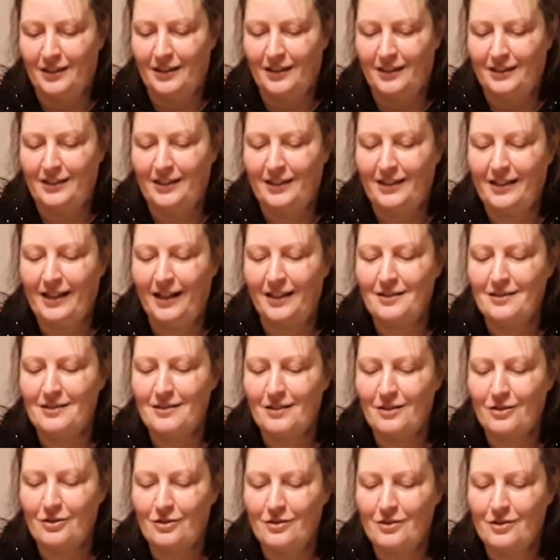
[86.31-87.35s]
Die
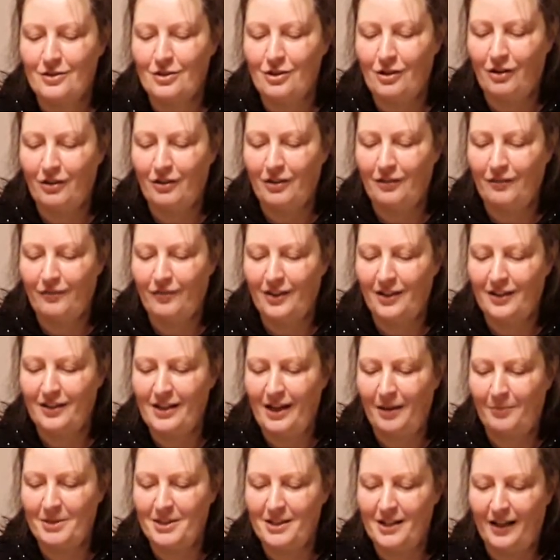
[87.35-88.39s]
ganze Story fing
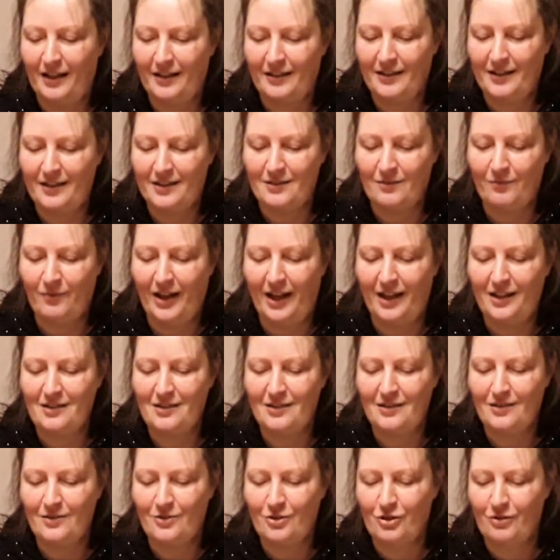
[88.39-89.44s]
damit an, dass
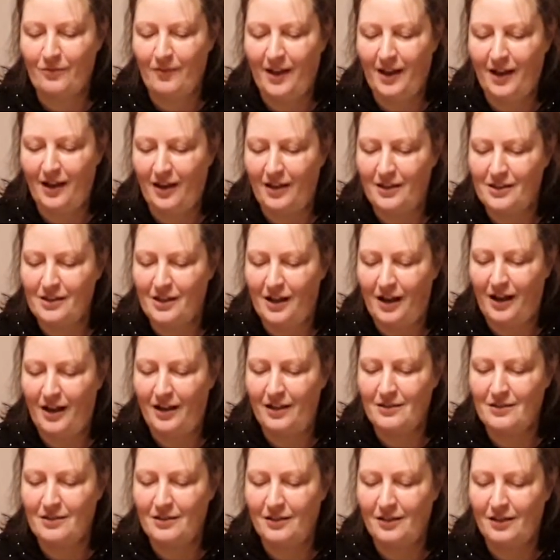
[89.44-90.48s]
Whiteys schwerreicher
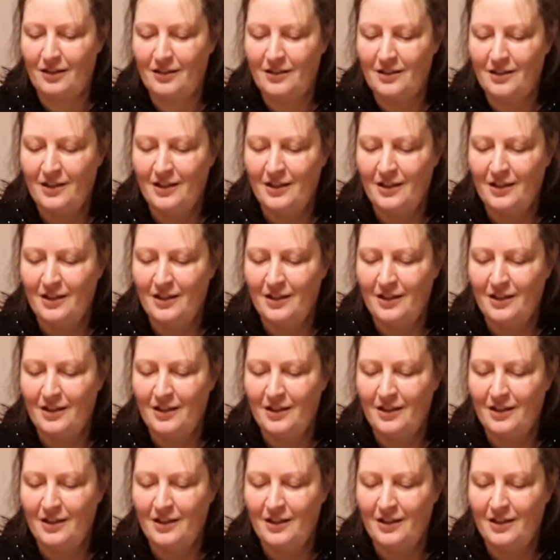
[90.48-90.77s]
Alter